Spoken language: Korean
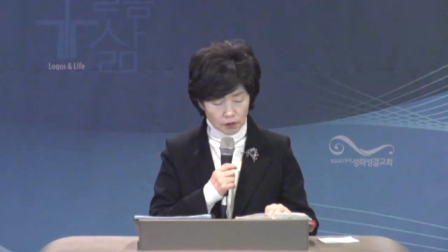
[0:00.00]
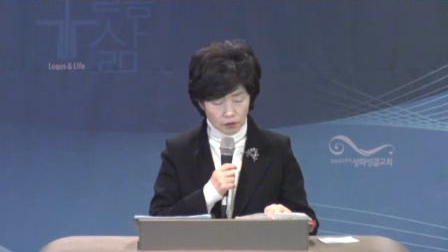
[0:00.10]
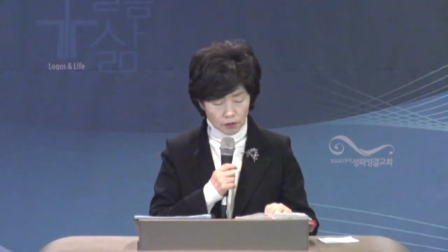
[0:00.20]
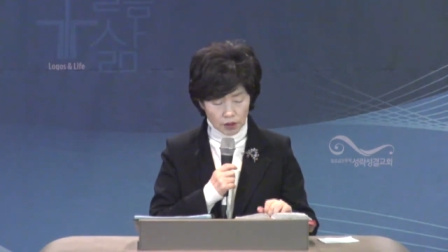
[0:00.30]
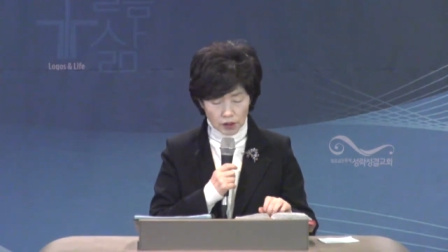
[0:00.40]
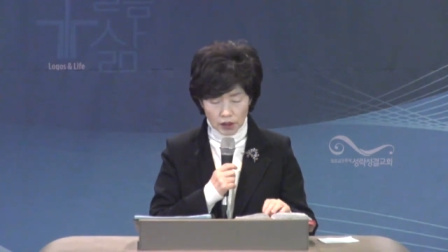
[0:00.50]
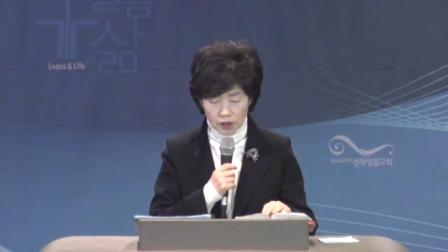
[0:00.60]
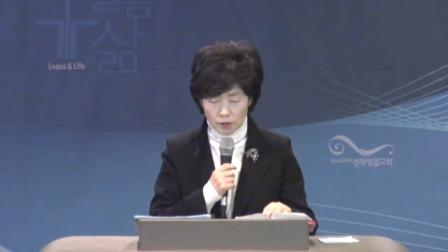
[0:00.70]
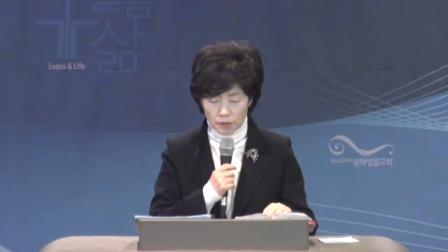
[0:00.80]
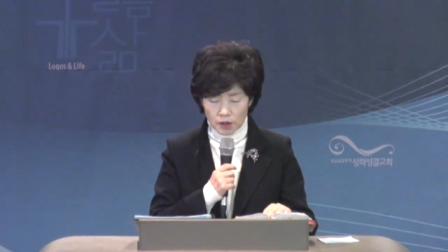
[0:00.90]
거룩하신
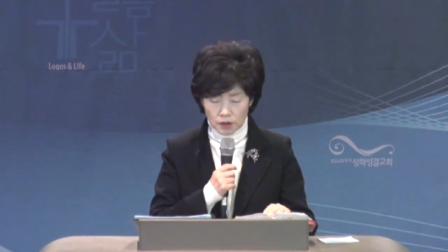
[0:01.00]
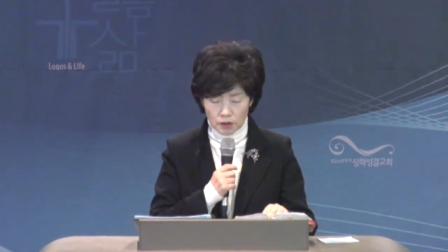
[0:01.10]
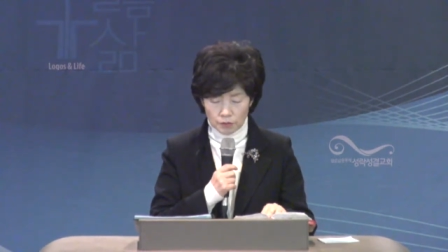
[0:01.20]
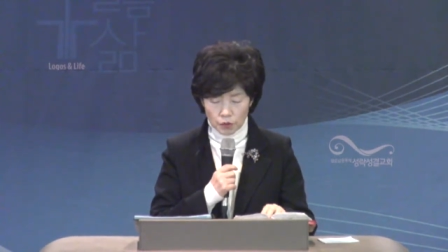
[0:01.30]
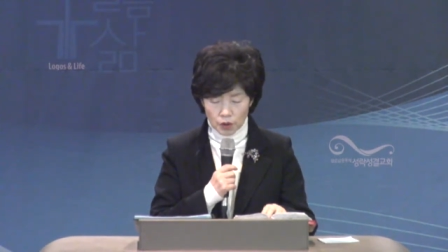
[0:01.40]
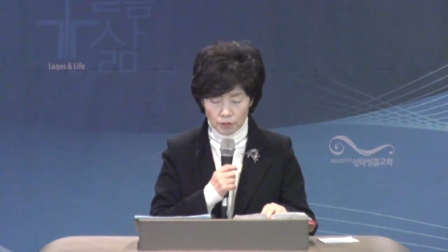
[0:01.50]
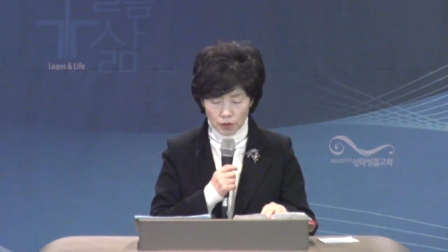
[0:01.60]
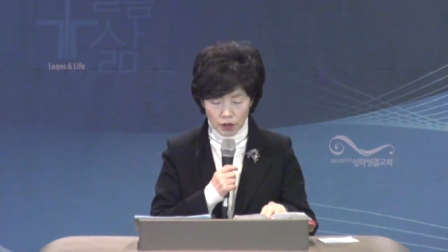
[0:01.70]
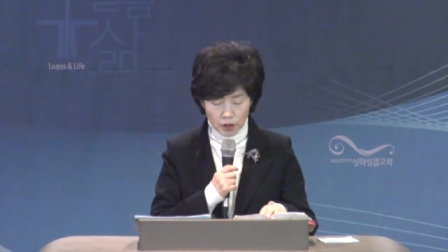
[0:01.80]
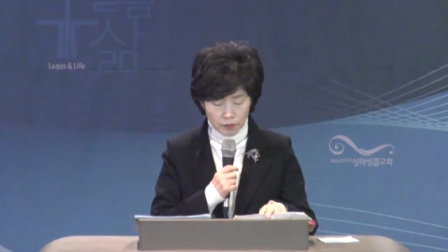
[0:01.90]
하나님 말씀
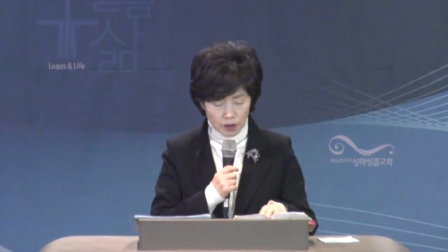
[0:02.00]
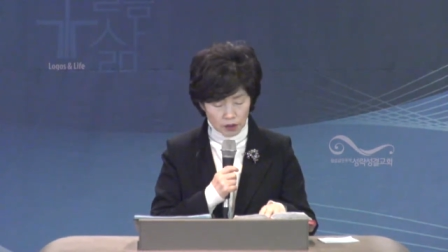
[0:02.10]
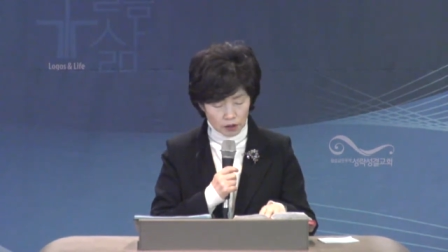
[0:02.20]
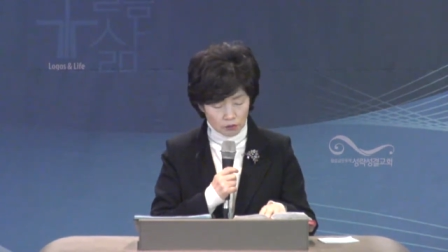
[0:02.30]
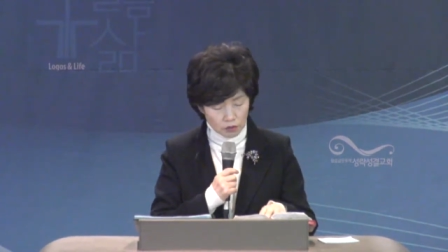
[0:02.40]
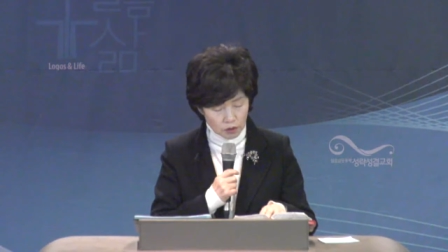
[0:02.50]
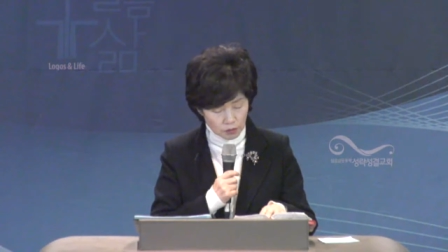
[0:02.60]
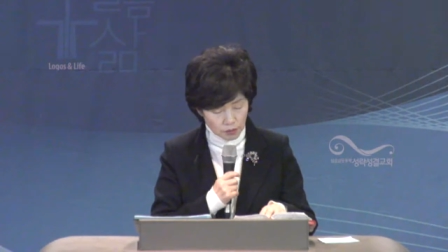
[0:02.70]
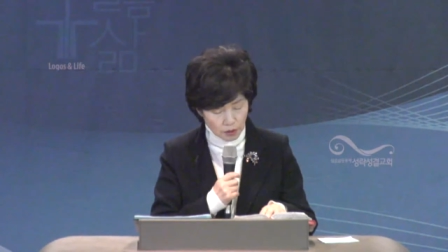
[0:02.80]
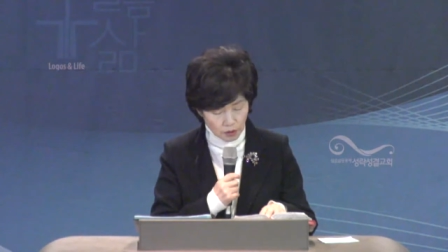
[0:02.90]
요한복음 20장
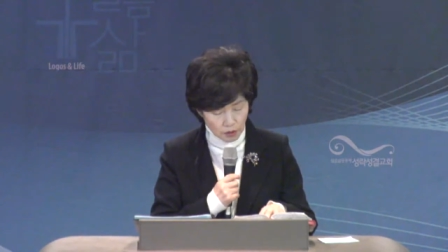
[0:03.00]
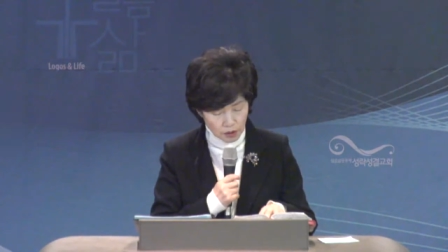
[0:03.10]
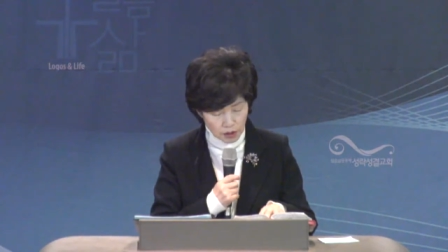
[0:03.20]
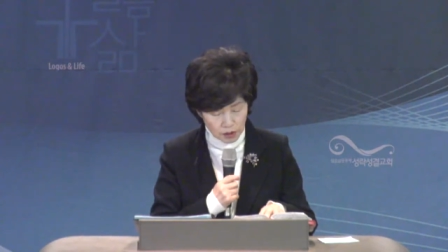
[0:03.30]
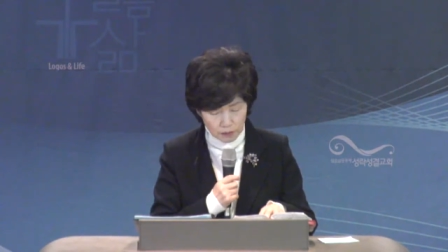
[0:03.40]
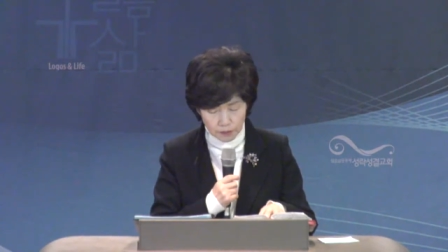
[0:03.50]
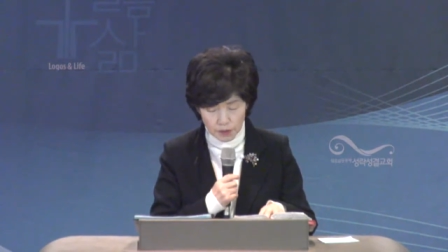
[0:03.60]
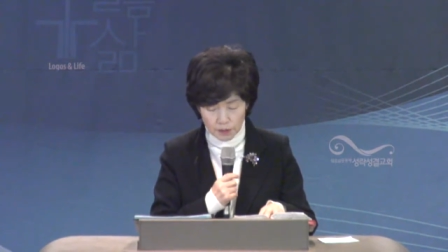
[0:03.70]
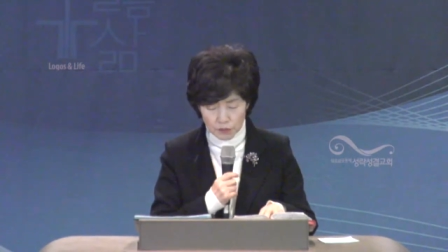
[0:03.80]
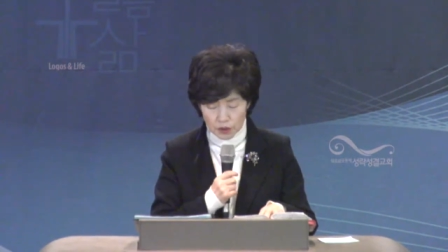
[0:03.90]
19절부터
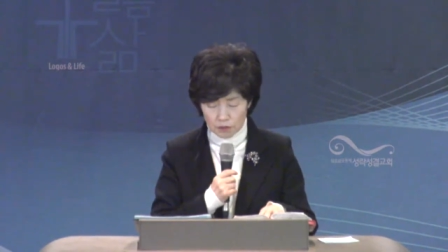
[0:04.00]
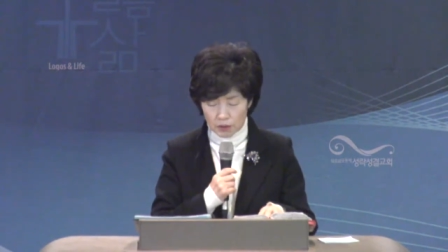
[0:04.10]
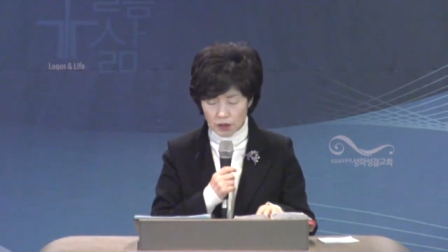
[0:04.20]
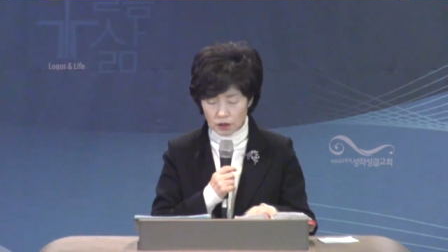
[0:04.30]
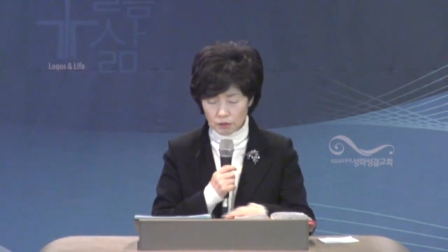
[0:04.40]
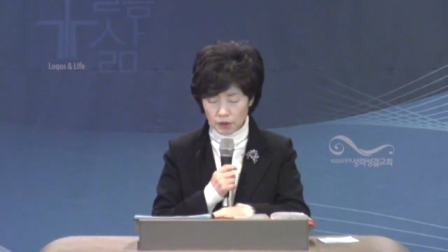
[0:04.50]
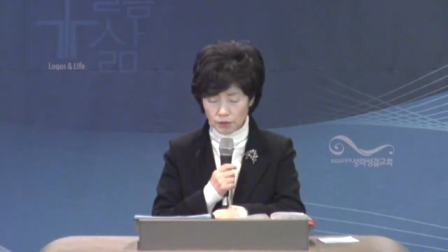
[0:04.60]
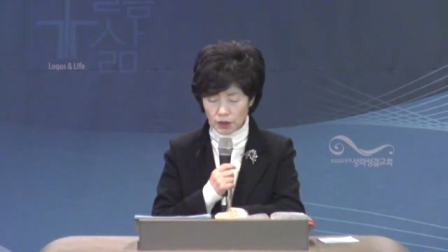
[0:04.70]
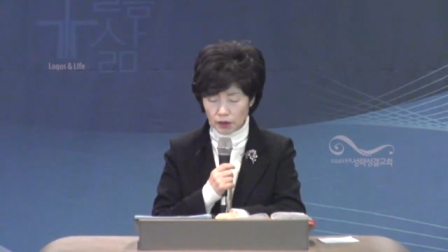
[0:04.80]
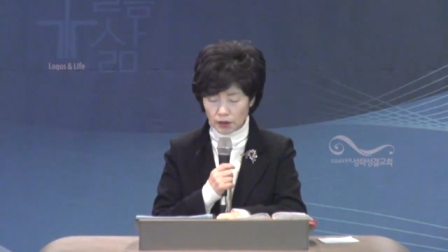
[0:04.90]
23절
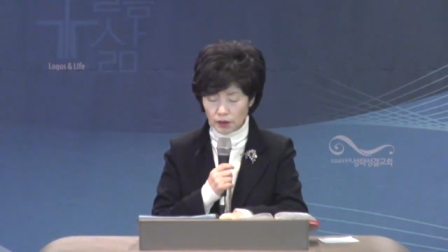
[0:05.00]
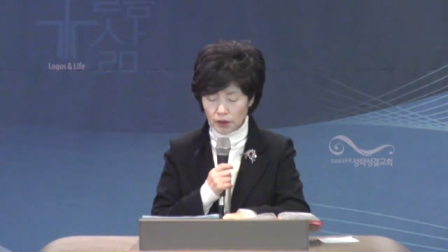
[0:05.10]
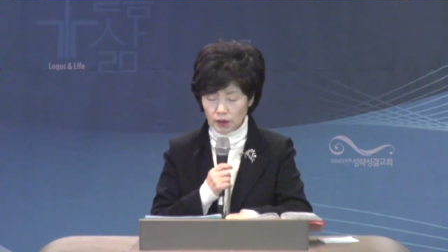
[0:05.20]
말씀입니다.